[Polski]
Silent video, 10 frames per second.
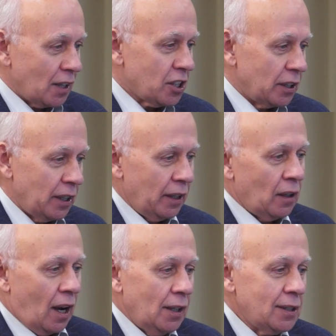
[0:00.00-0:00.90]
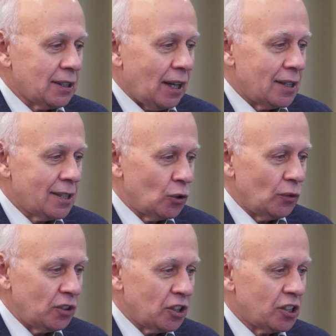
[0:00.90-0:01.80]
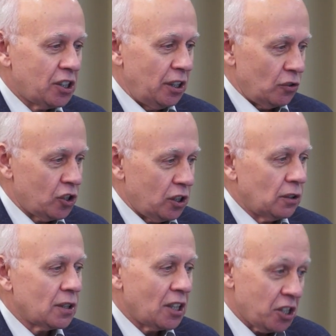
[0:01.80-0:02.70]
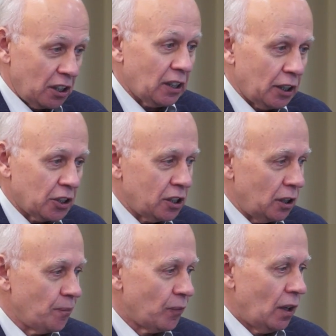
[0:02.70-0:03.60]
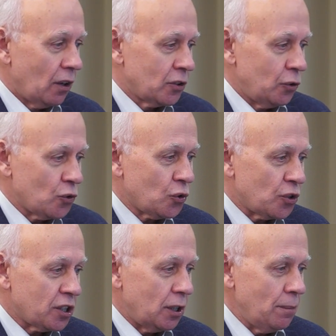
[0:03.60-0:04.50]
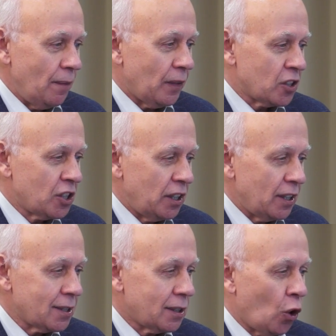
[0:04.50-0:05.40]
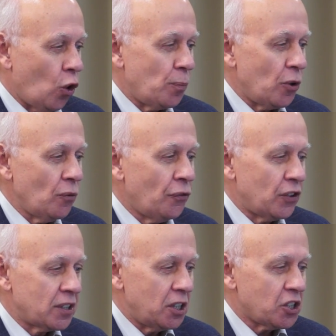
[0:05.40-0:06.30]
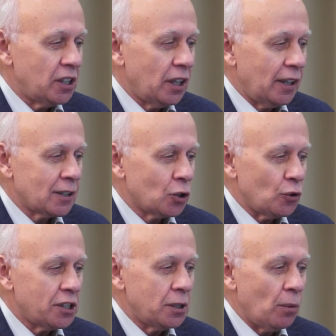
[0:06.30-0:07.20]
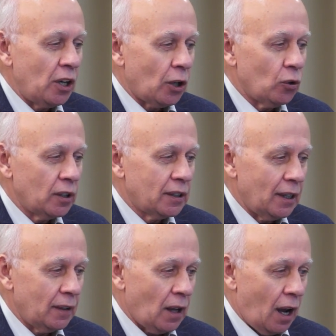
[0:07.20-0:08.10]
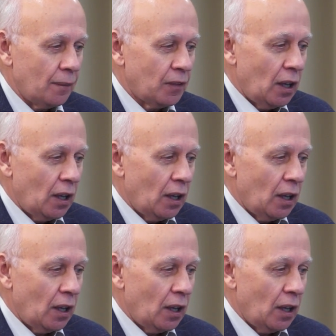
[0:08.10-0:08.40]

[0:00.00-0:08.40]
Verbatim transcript: naszej DNA staje się również cięższe, to znaczy eteryczne, w związku z tym, że jest kopią fizycznej gęstości molekuły DNA